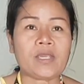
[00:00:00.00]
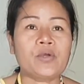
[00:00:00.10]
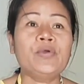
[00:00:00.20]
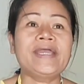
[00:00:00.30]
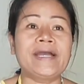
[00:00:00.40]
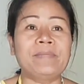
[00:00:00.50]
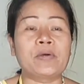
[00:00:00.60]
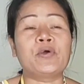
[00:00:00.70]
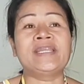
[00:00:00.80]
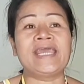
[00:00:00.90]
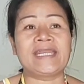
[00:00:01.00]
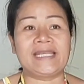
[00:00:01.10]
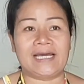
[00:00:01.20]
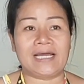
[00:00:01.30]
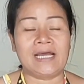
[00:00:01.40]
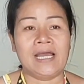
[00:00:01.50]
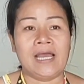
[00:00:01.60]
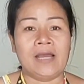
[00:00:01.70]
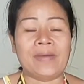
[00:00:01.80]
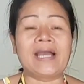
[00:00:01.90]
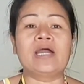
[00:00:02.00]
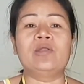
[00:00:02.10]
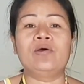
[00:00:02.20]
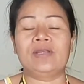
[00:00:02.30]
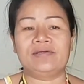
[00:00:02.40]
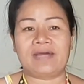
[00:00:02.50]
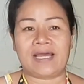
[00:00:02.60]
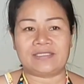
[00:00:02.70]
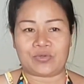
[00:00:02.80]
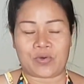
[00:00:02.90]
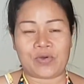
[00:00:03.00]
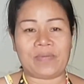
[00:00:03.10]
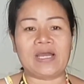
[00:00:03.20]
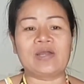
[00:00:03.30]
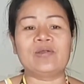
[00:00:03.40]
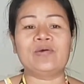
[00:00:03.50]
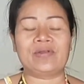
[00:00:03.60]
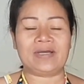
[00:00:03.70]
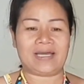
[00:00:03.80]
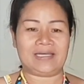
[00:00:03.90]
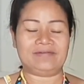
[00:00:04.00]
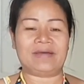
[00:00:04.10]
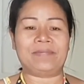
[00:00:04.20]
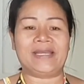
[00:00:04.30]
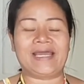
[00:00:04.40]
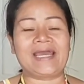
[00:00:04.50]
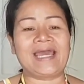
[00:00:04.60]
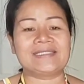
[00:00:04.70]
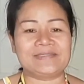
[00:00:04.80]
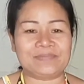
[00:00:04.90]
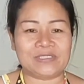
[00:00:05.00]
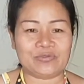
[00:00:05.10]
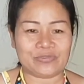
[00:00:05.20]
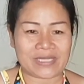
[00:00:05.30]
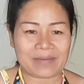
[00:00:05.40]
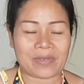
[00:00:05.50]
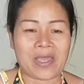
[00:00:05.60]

คุยกับคนเห็ดอ่าบังกะโลหรือว่าเจ้าของบังกะโลนะคะหรือว่าพนักงานที่เพิ่นอยู่น้า